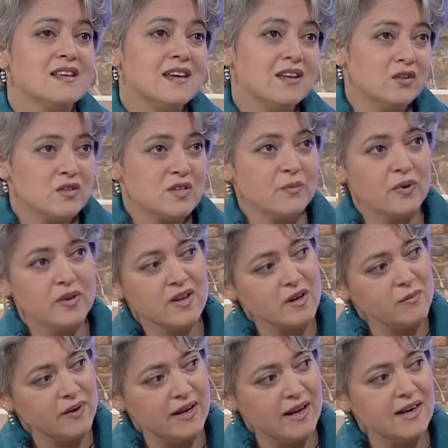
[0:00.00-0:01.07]
esto se puede
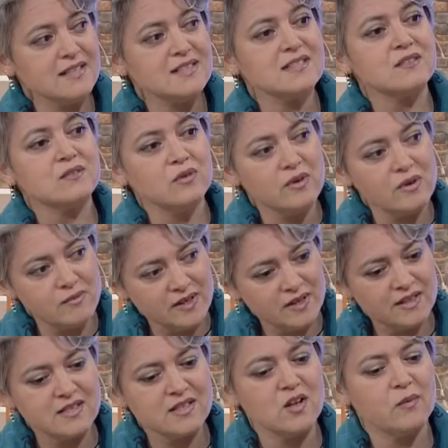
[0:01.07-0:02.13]
reparar
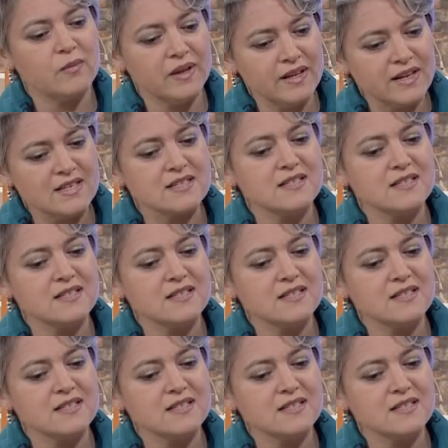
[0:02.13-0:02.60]
nuevamente si los padres